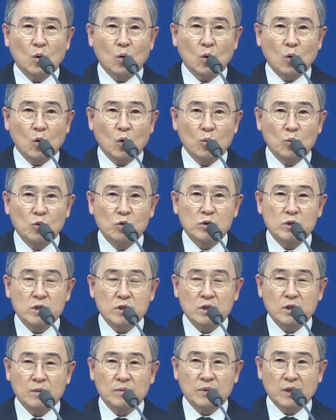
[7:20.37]

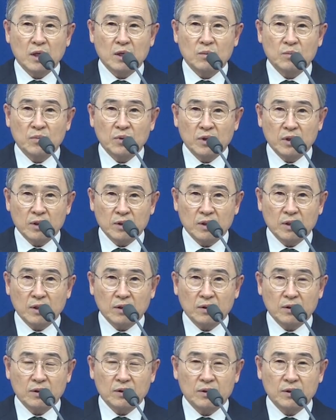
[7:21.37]
오물처럼 나는 버렸다
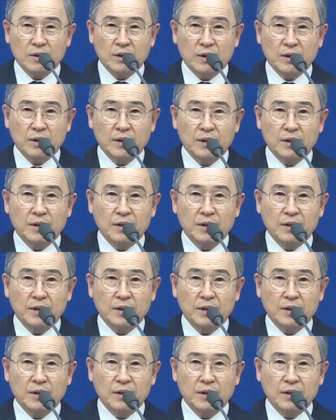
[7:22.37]
그러는데